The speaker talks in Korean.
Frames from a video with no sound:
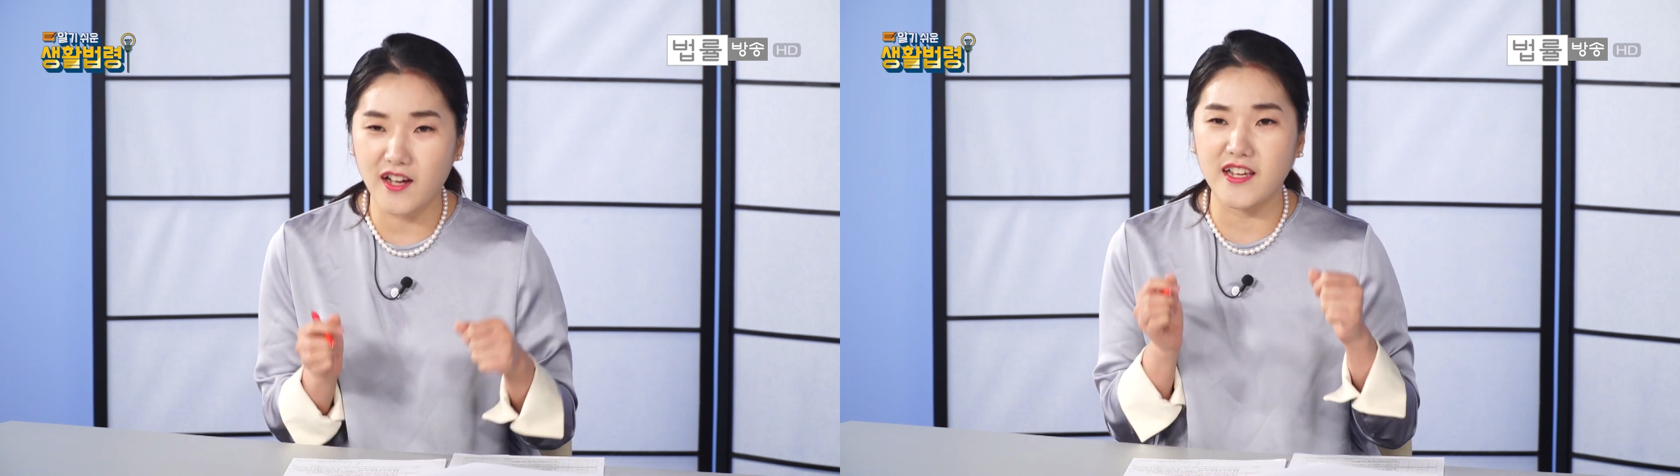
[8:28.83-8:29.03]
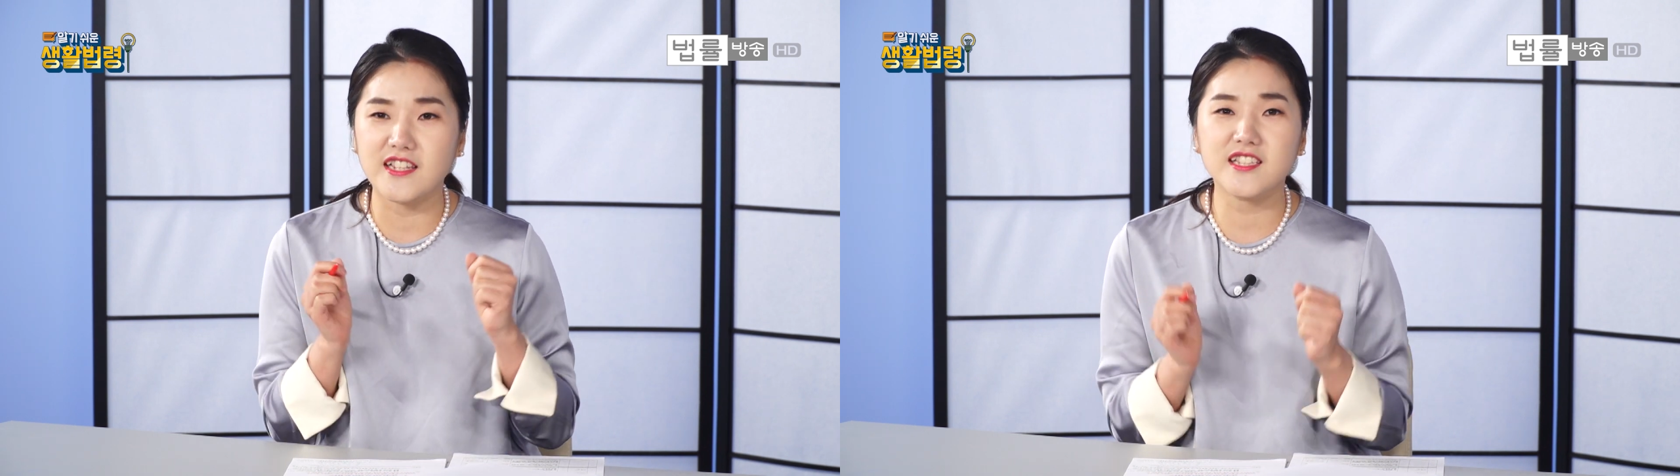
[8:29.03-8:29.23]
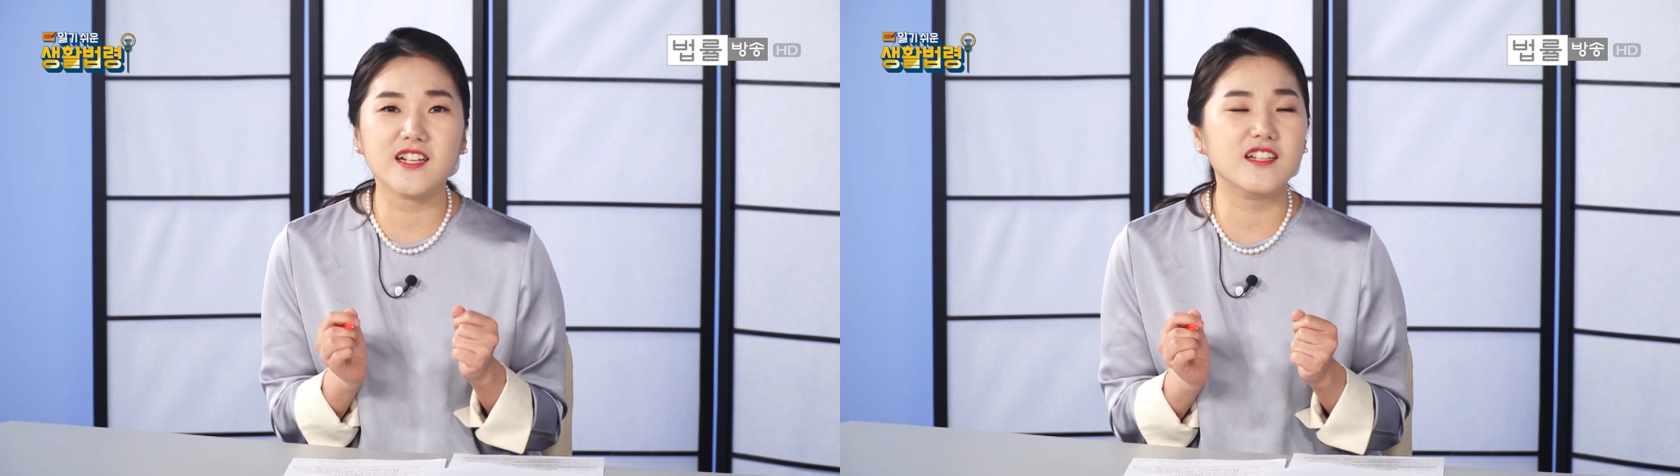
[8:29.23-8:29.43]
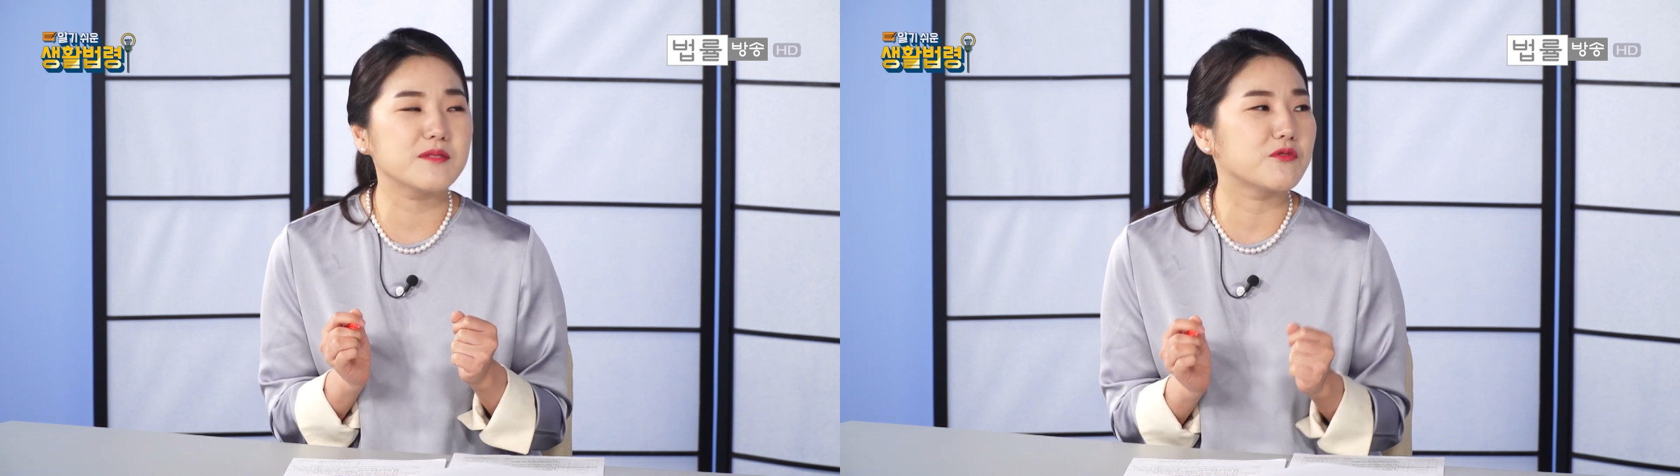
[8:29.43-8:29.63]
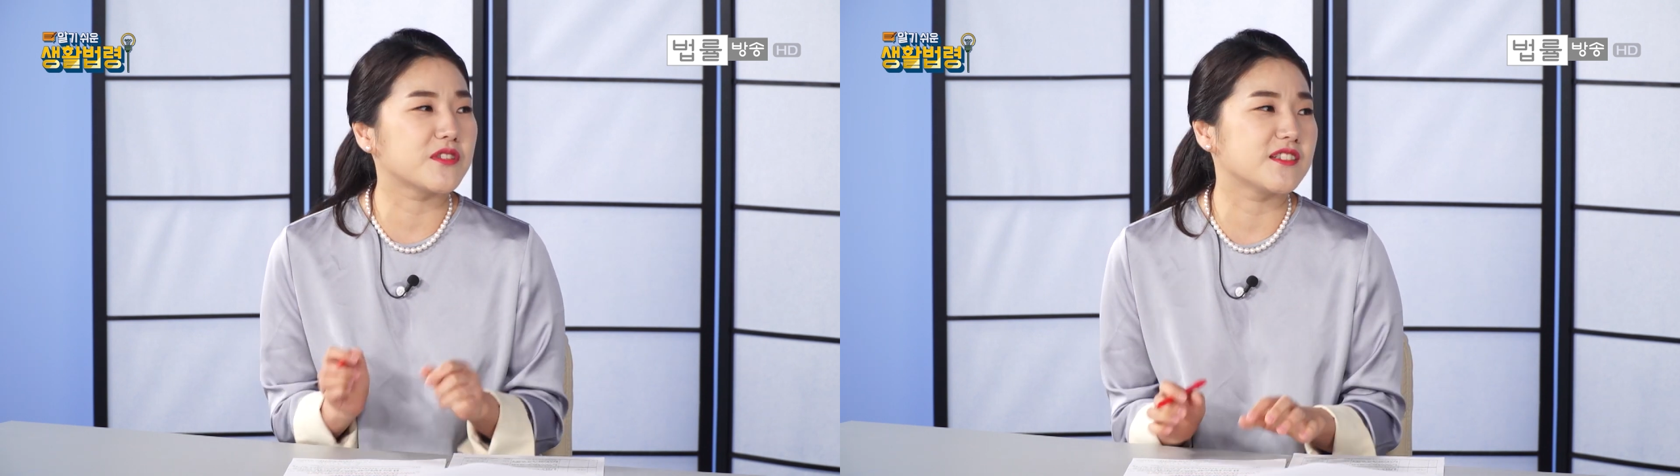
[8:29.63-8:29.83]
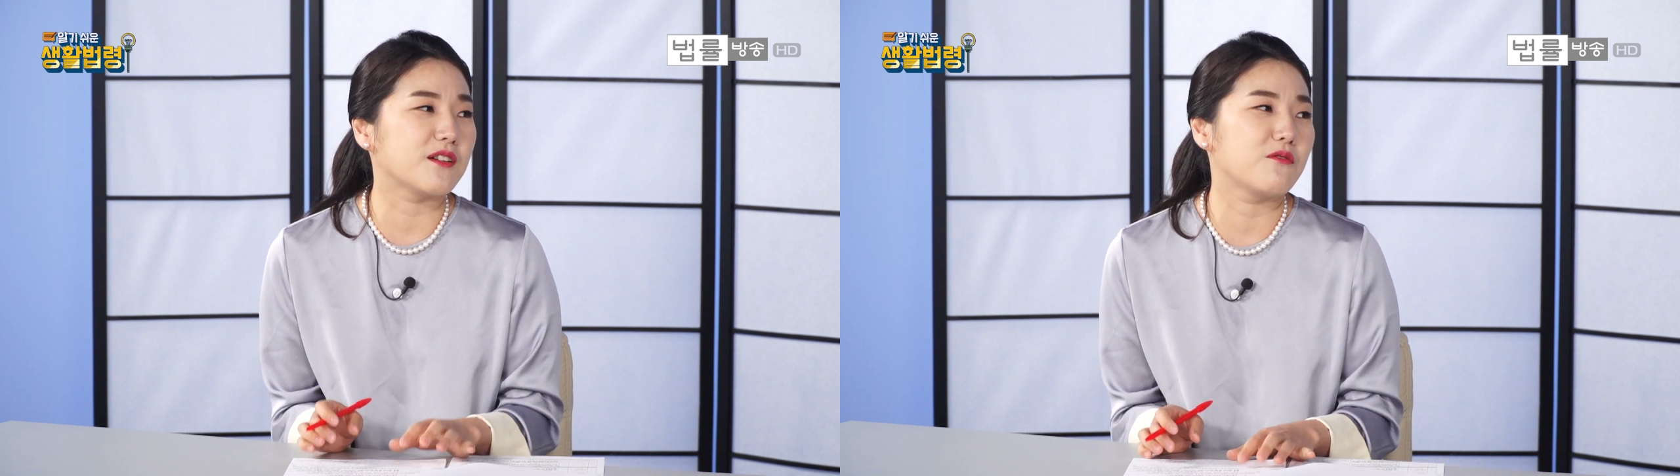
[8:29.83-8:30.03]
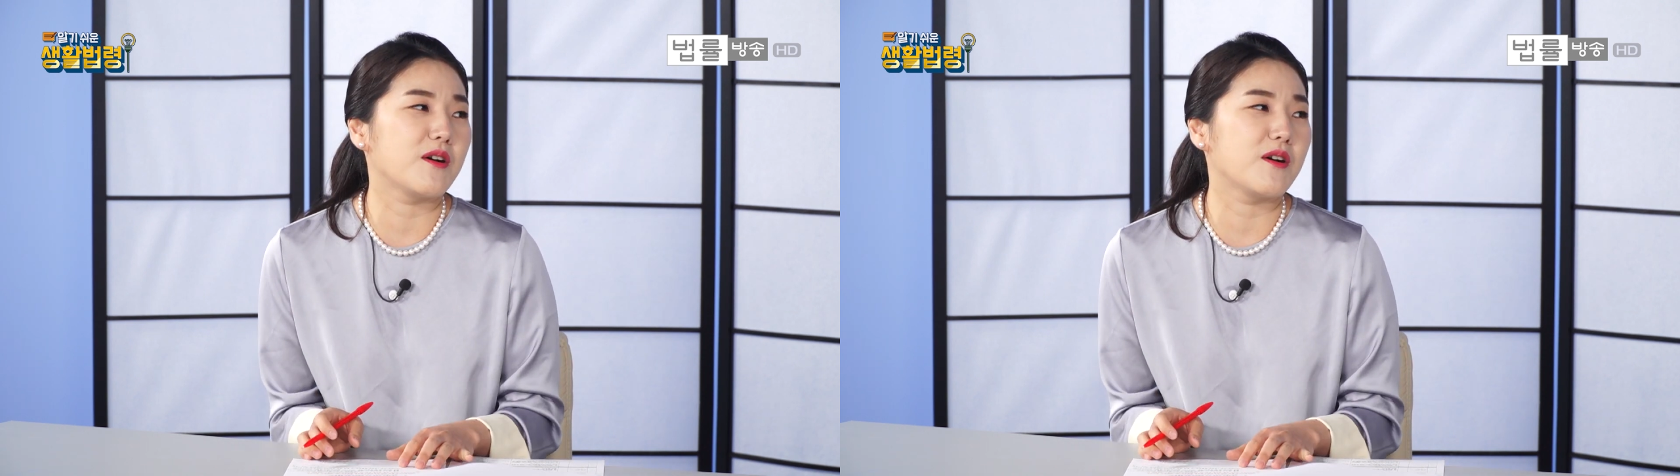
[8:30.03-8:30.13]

예측하지 못한 사고가